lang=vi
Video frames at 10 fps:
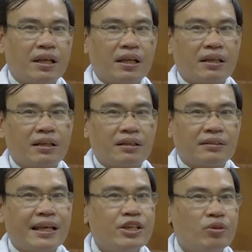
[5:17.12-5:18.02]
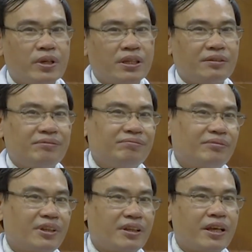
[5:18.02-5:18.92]
là lây truyền
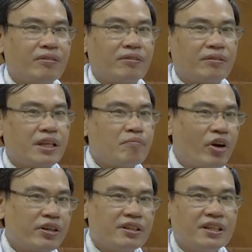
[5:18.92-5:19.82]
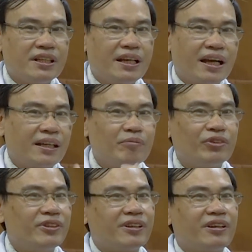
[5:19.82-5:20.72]
à, đều thì mọi người đứng gần cái
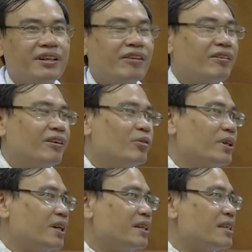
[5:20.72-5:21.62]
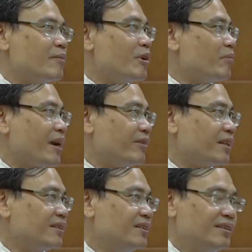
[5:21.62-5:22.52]
môi trường đó đều có nguy cơ nhiễm giống nhau
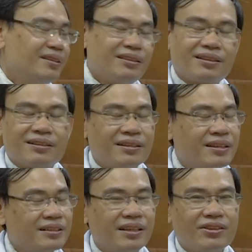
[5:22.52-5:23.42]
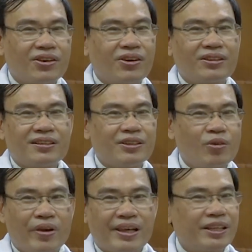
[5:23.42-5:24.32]
hết từ lớn tới nhỏ từ
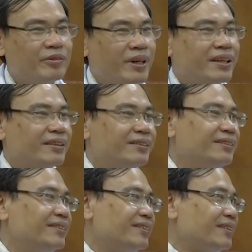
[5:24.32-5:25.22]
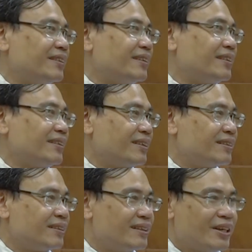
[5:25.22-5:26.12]
khỏe tới mạnh à,
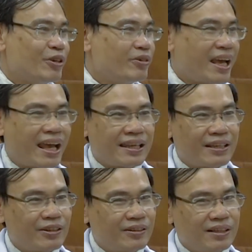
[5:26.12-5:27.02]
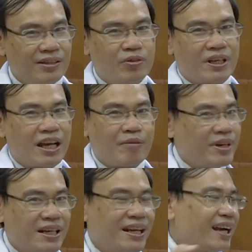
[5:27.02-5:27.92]
từ yếu già gì cái nguy cơ mà
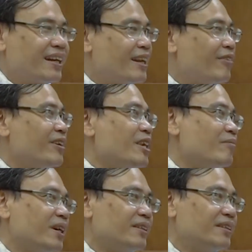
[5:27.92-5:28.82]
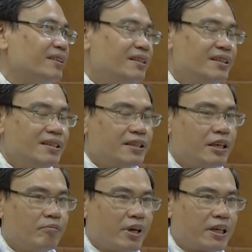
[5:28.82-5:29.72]
đứng gần là đều có nhiễm hết
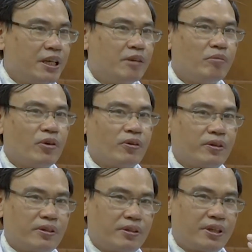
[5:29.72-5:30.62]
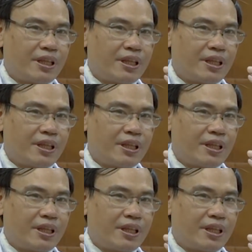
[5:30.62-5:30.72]
nhưng mà khi một cái